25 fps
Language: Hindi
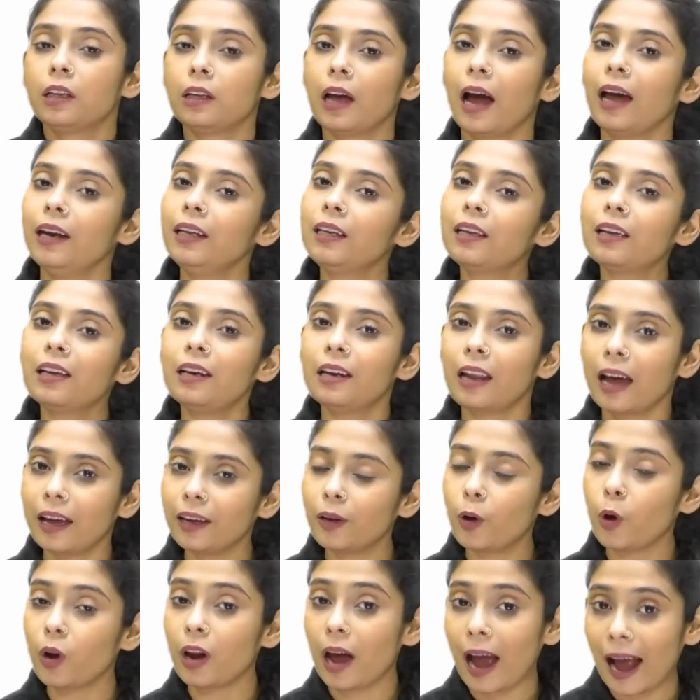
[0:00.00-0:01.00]
यानी कि
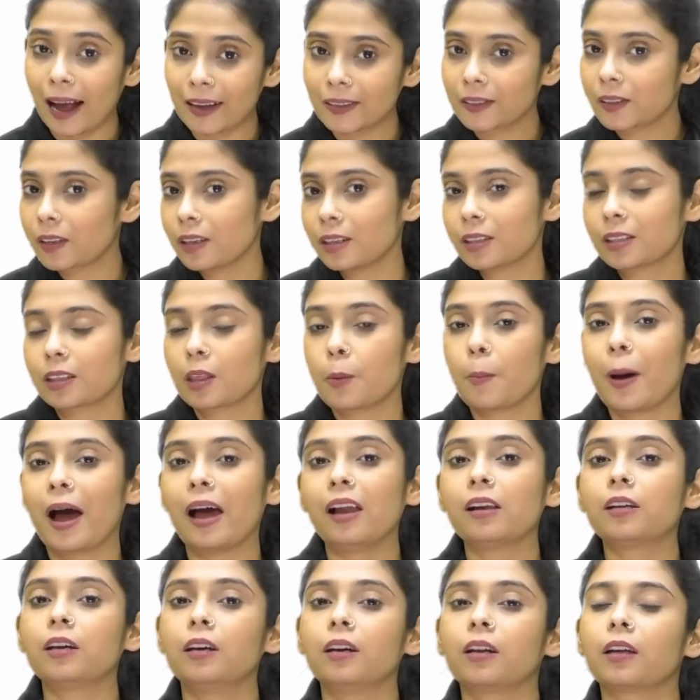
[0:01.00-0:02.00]
like और एज का
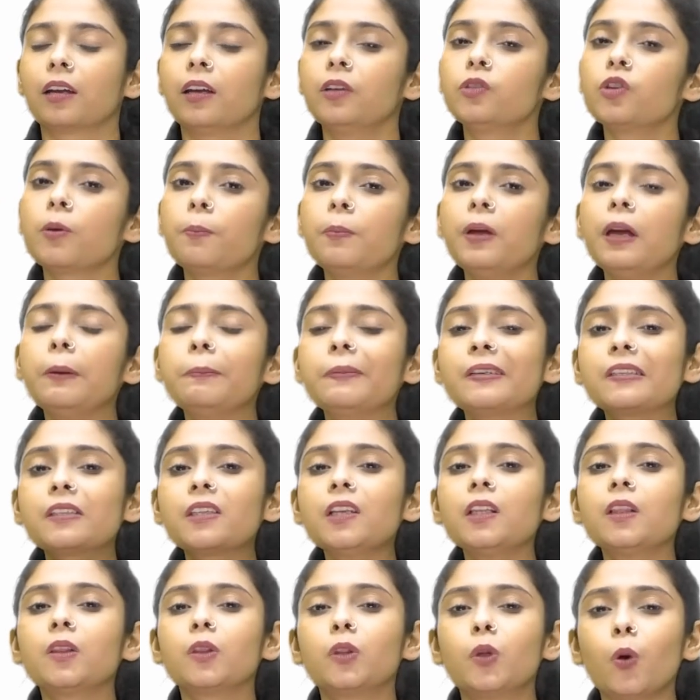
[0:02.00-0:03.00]
इस्तेमाल करके जब भी हम
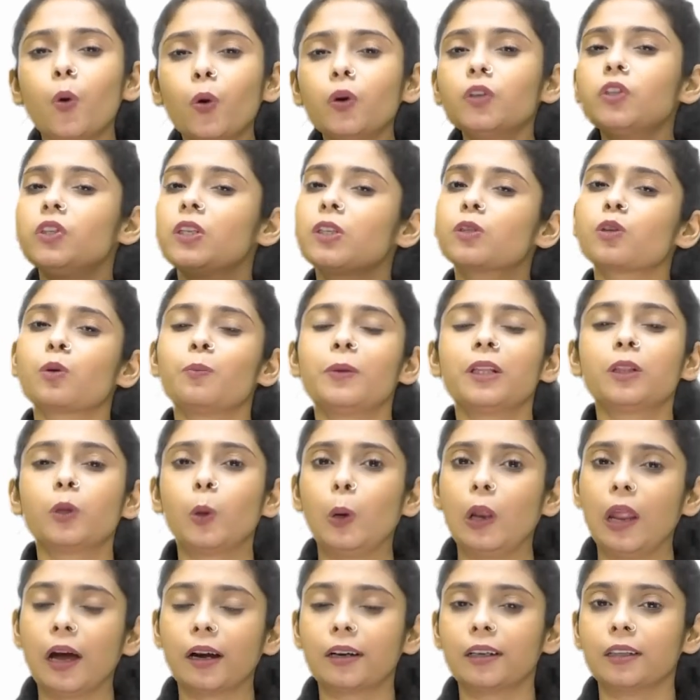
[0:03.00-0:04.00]
किसी दो चीज़ों में
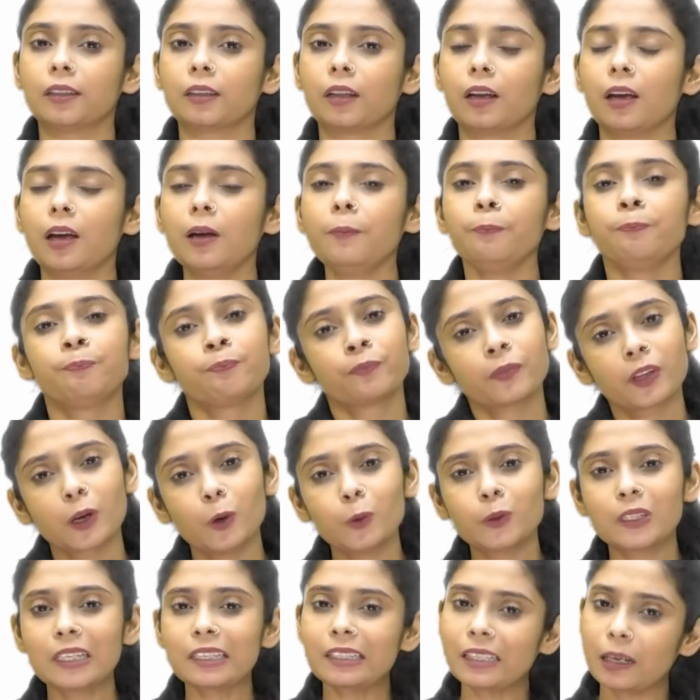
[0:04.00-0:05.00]
तुलना करते हैं
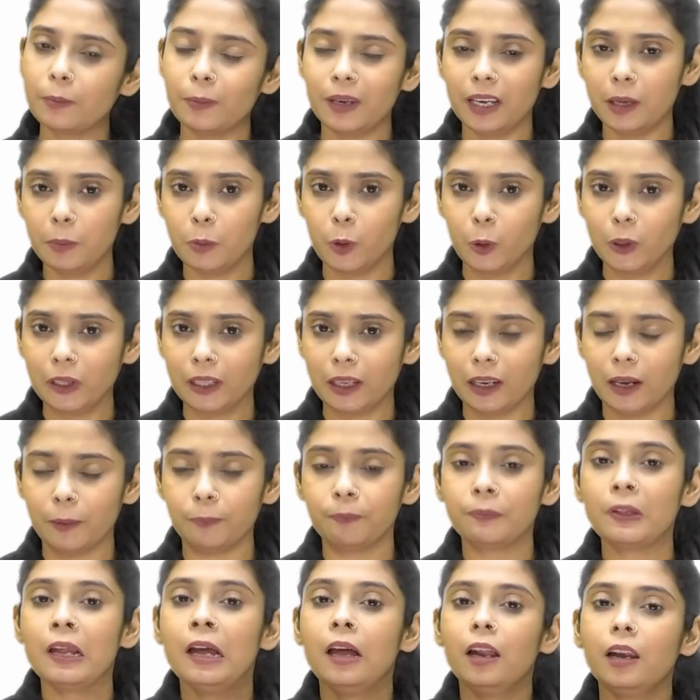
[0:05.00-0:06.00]
उसे सिमली बोलते हैं
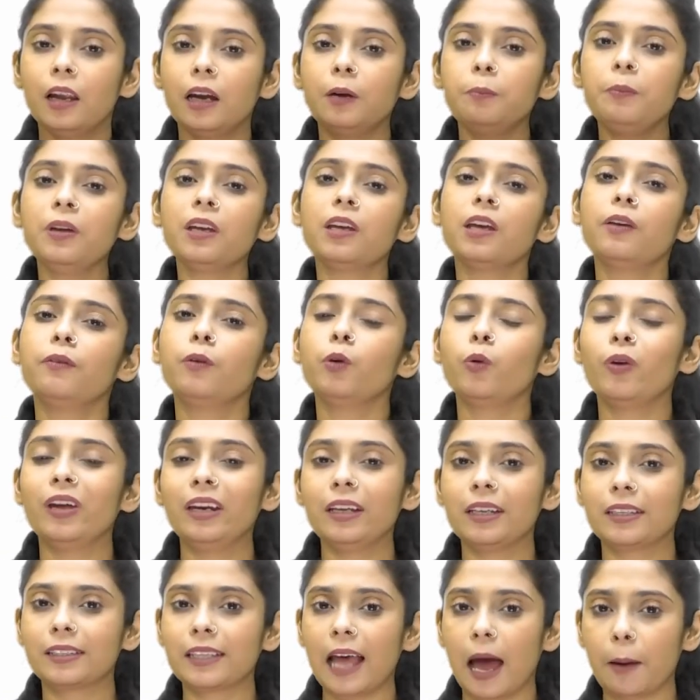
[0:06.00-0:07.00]
लेट मी गिव यू
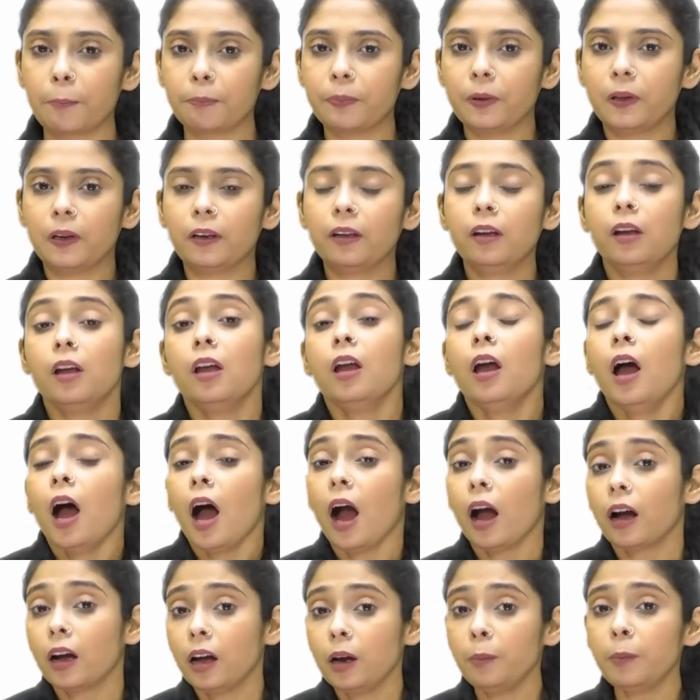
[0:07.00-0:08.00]
एन एग्जाम्पल
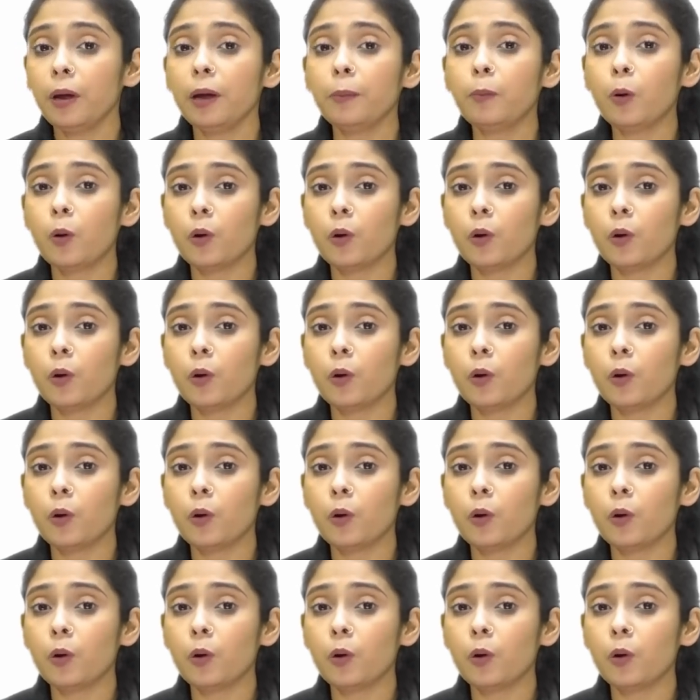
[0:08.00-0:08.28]
अगर मैं